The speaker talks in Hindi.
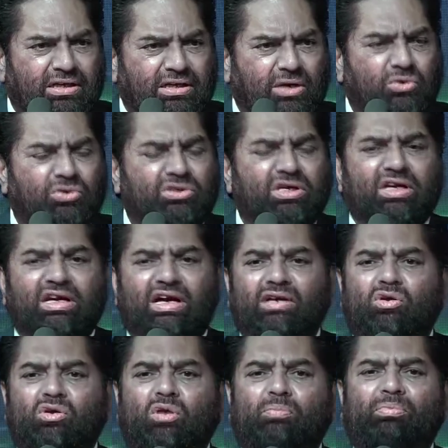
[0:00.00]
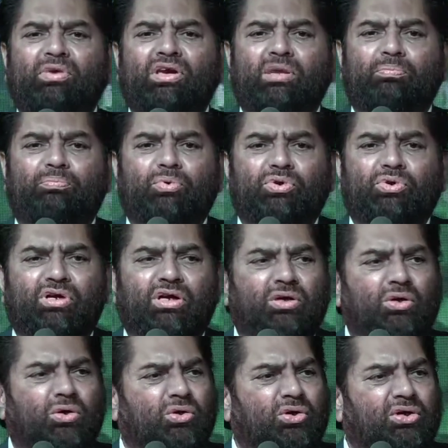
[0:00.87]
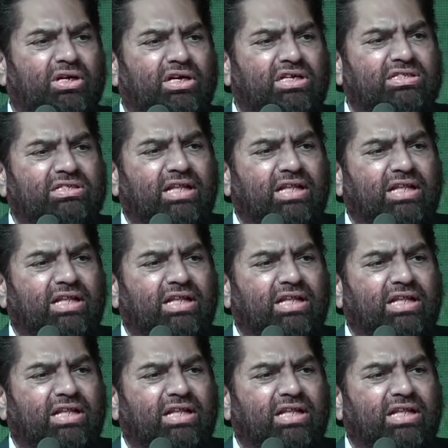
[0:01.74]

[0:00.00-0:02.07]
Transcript: कि गुजर खान और मीरपुर के लोगों ने